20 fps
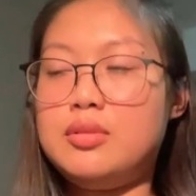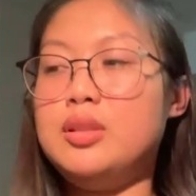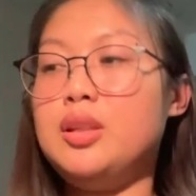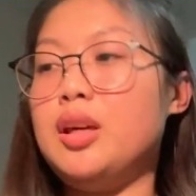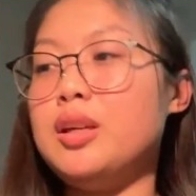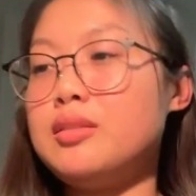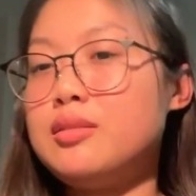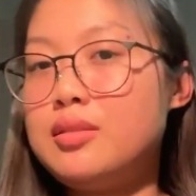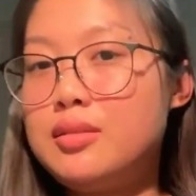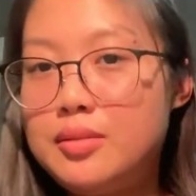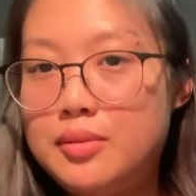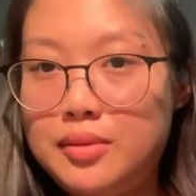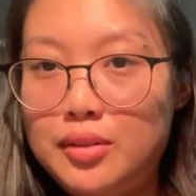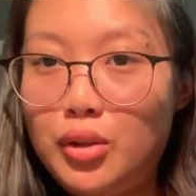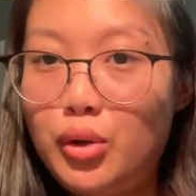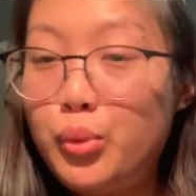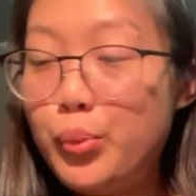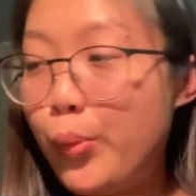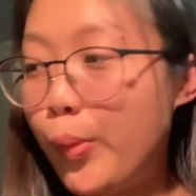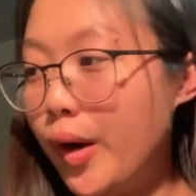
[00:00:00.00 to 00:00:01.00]
Yes.
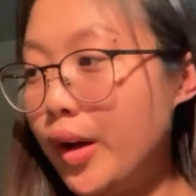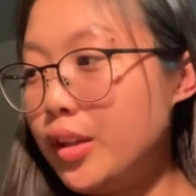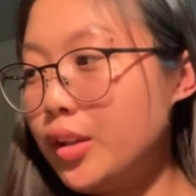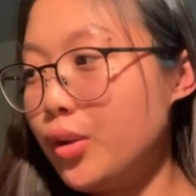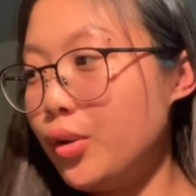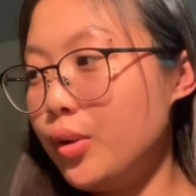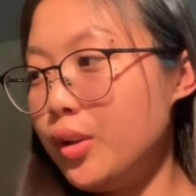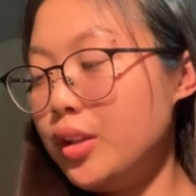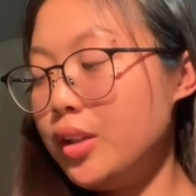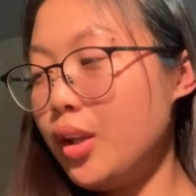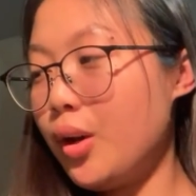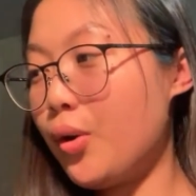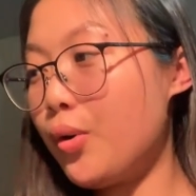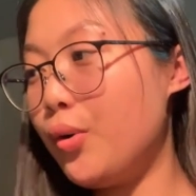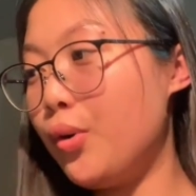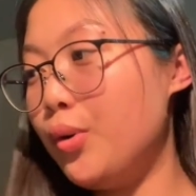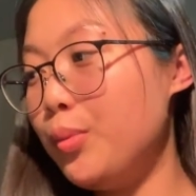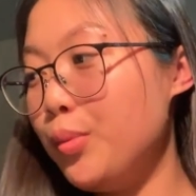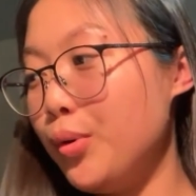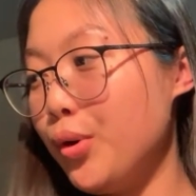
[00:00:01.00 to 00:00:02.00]
Yung upuan yun, hindi
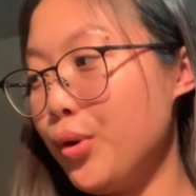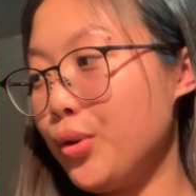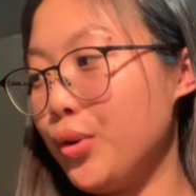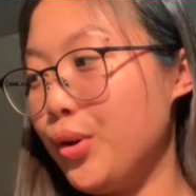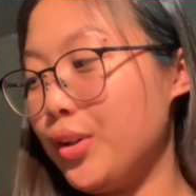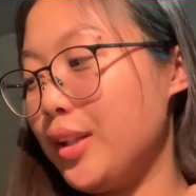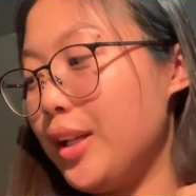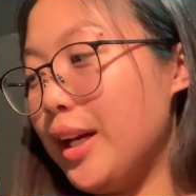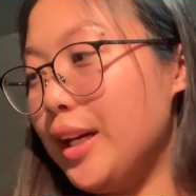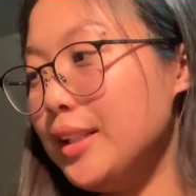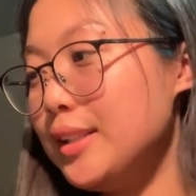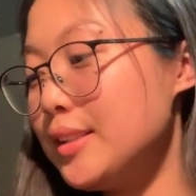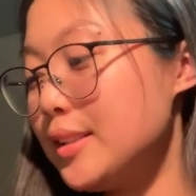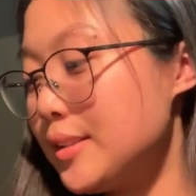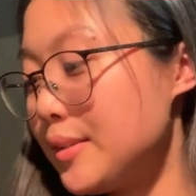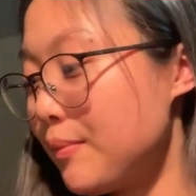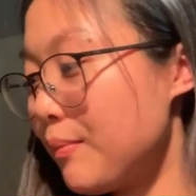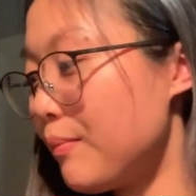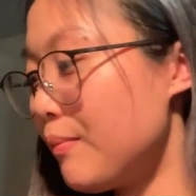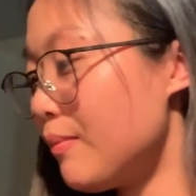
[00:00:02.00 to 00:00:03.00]
ako umutot.
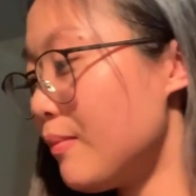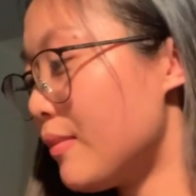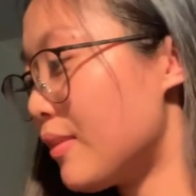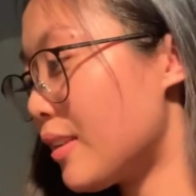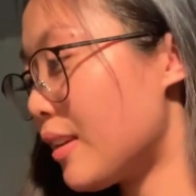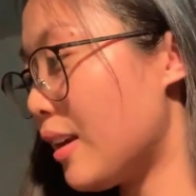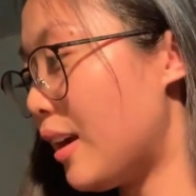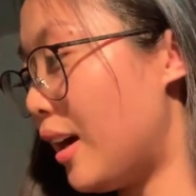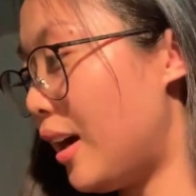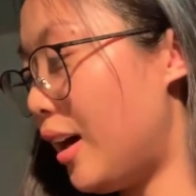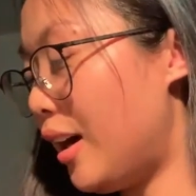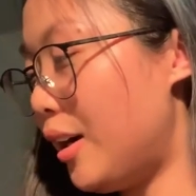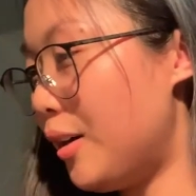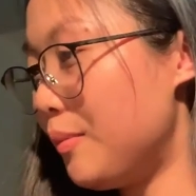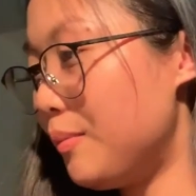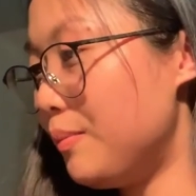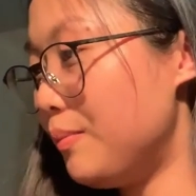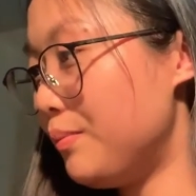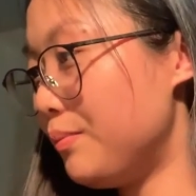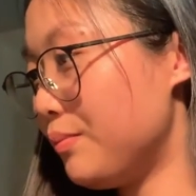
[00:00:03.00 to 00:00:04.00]

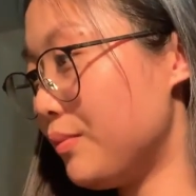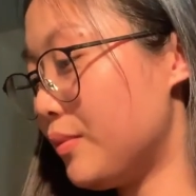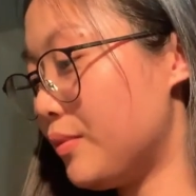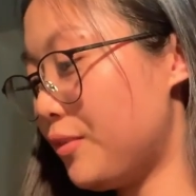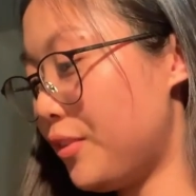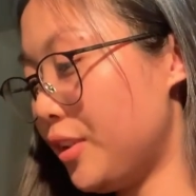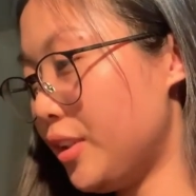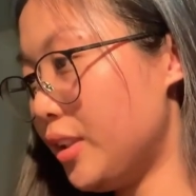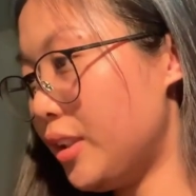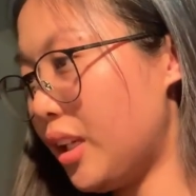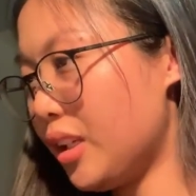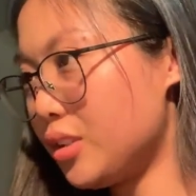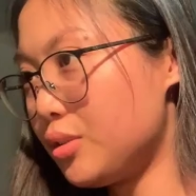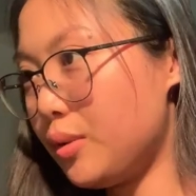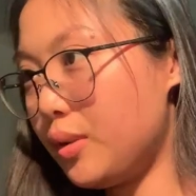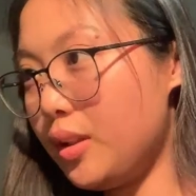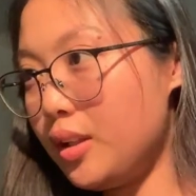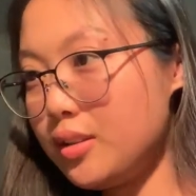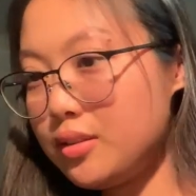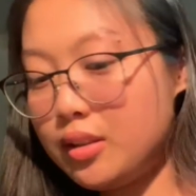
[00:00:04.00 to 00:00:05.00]
Um, for the
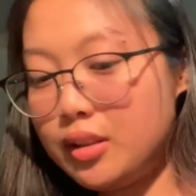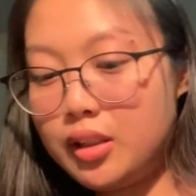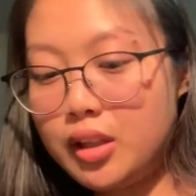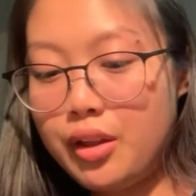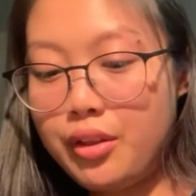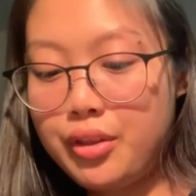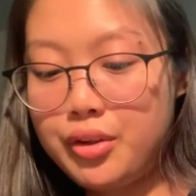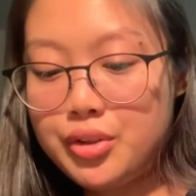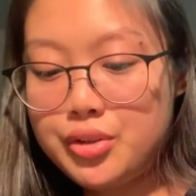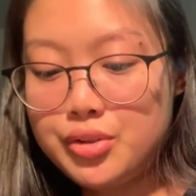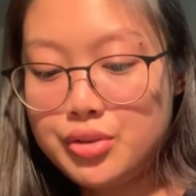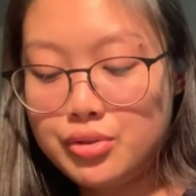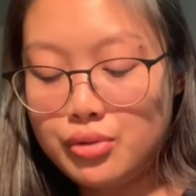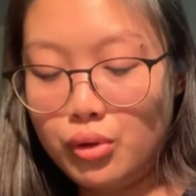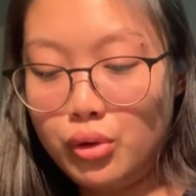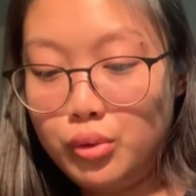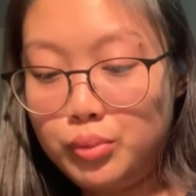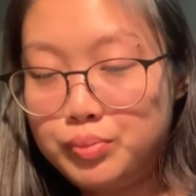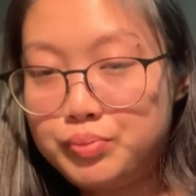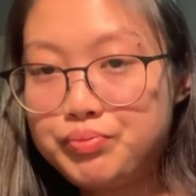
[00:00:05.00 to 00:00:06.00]
next one is another
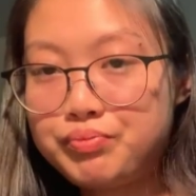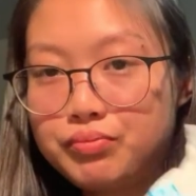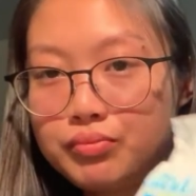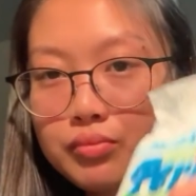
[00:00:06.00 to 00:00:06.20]
soap.